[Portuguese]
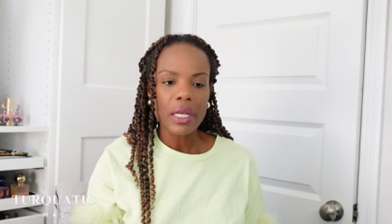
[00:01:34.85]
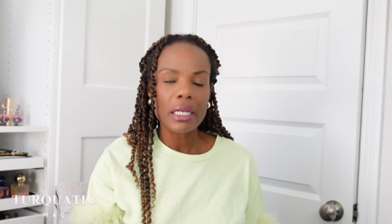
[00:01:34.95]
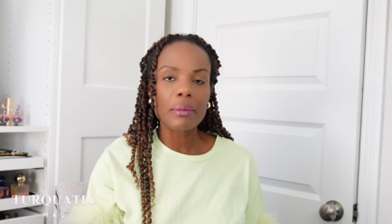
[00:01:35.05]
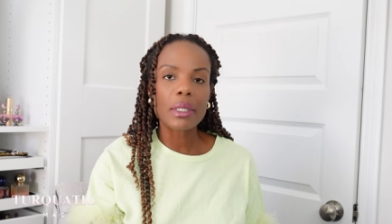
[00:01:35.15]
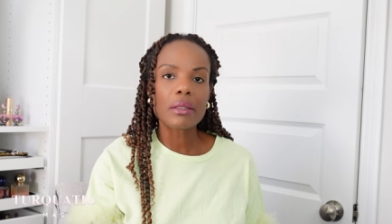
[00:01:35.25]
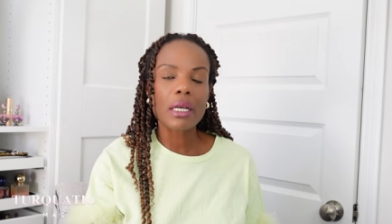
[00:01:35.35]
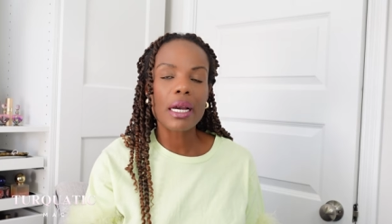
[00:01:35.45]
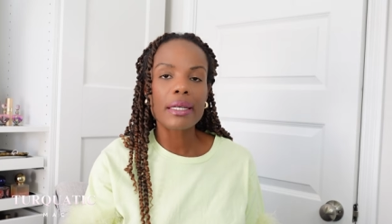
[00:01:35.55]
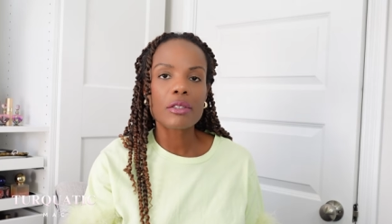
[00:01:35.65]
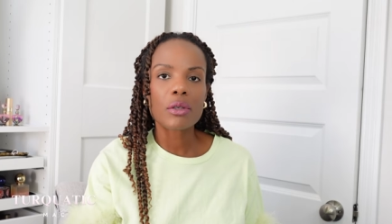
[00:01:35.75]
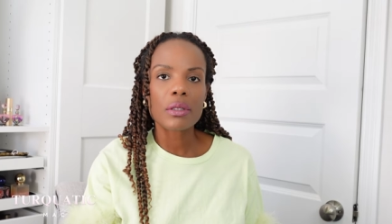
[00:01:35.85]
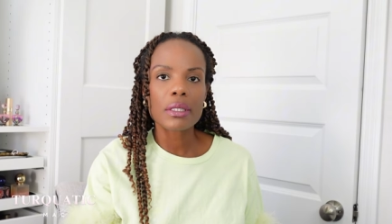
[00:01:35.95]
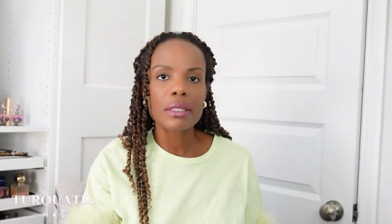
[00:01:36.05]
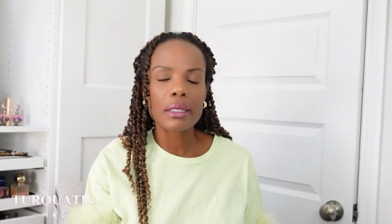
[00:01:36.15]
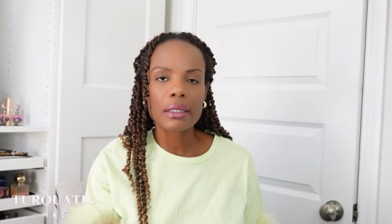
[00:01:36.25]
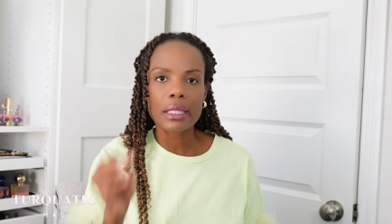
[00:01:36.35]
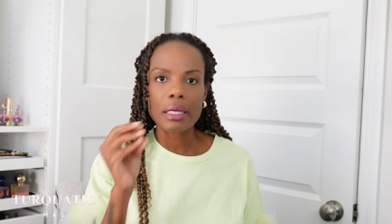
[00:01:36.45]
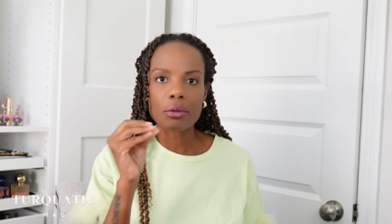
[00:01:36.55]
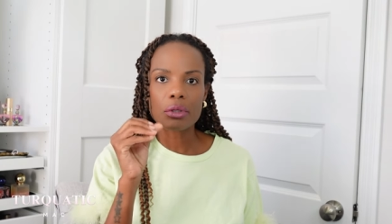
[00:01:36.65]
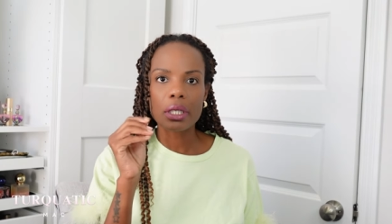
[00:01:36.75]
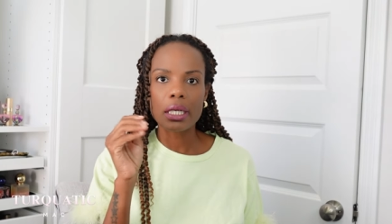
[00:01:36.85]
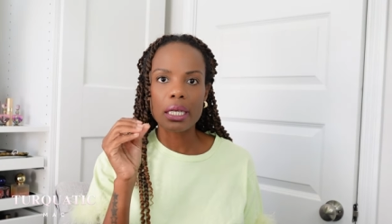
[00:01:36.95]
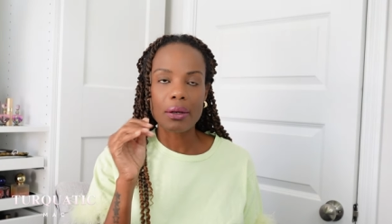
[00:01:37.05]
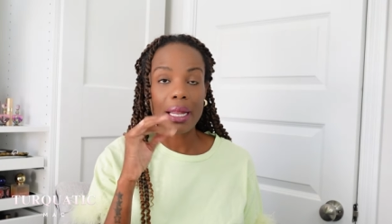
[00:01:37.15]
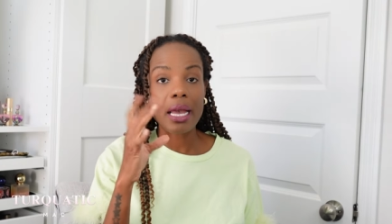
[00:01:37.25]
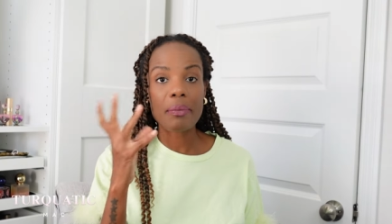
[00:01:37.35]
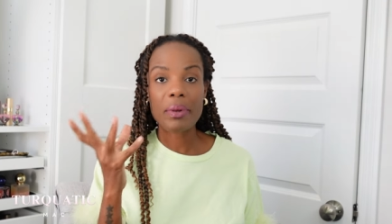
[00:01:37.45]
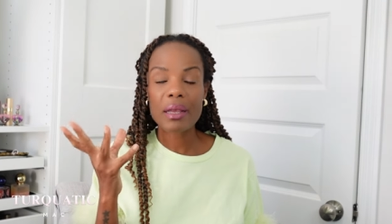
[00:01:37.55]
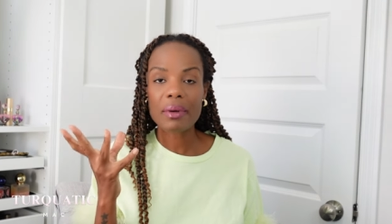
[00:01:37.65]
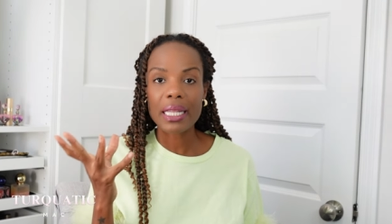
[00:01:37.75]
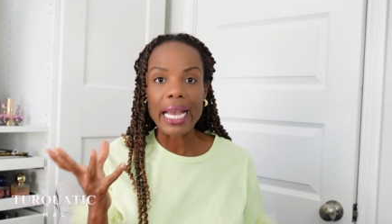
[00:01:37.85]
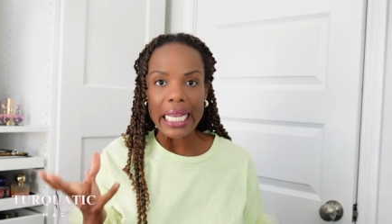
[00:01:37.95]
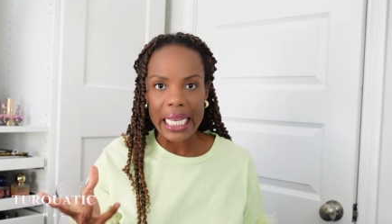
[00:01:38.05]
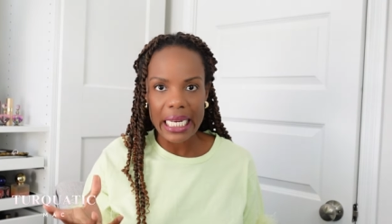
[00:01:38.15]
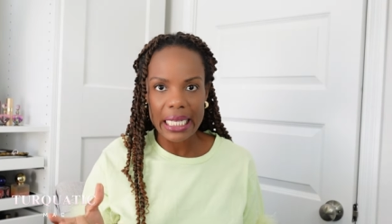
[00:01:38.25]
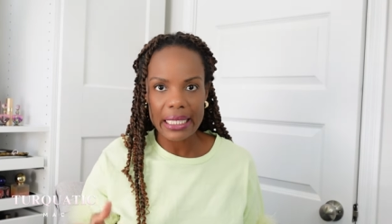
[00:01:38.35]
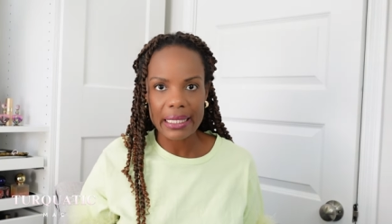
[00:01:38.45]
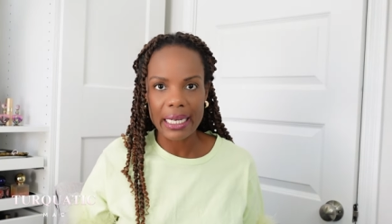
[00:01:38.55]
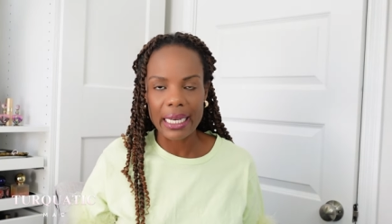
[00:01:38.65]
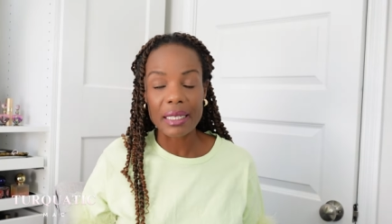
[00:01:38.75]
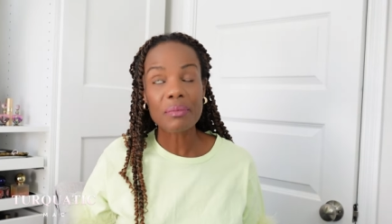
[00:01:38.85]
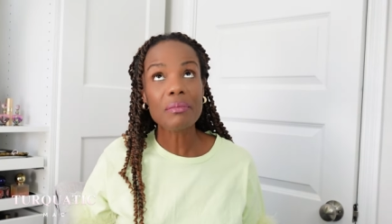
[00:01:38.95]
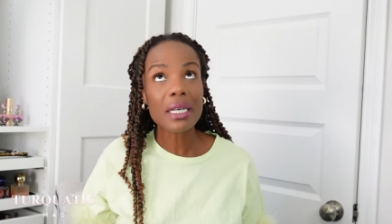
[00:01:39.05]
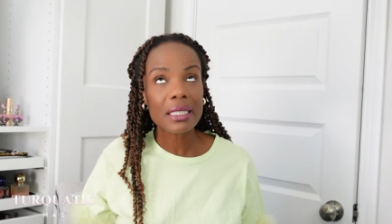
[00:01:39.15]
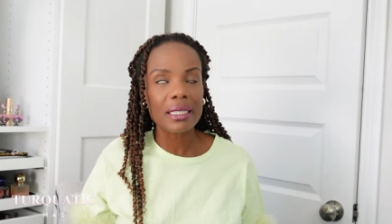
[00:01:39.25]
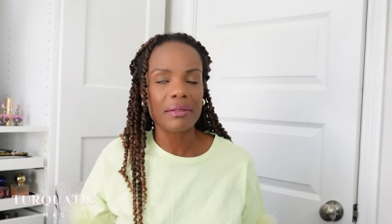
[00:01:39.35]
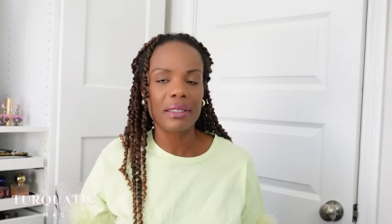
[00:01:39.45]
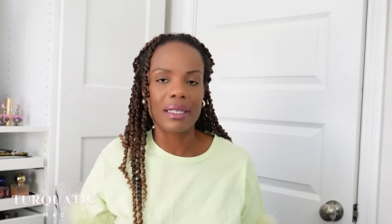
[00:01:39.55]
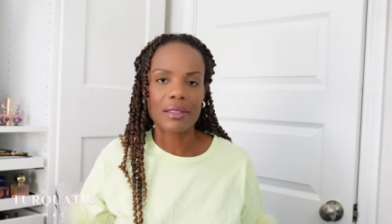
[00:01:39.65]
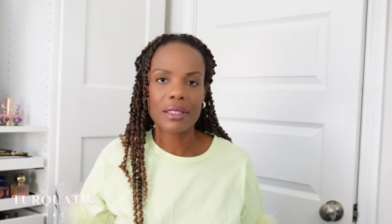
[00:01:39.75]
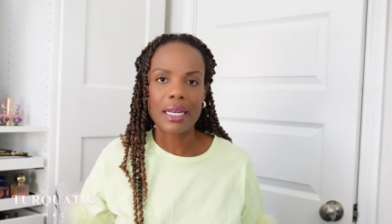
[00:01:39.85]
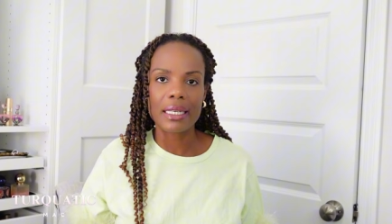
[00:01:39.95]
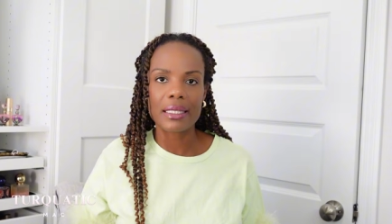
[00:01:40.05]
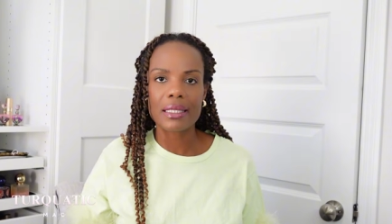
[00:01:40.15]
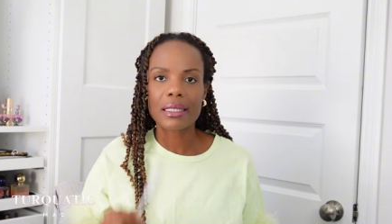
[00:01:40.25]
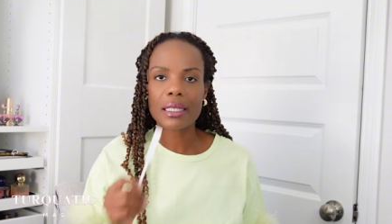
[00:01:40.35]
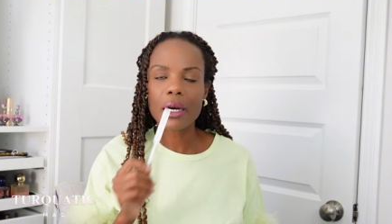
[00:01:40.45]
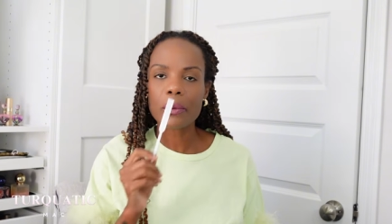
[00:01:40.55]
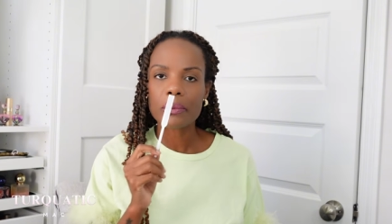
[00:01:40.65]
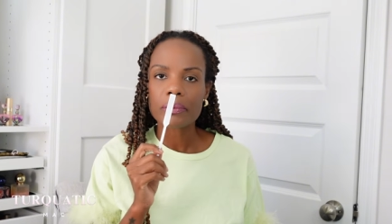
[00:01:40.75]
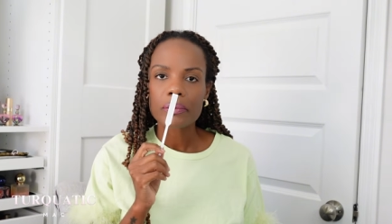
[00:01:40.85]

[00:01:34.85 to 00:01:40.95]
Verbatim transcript: Lembrando que a raiz de oures, ela tem um cheirinho, ela é prima da íris, né? Irmã, na verdade, da íris. Então,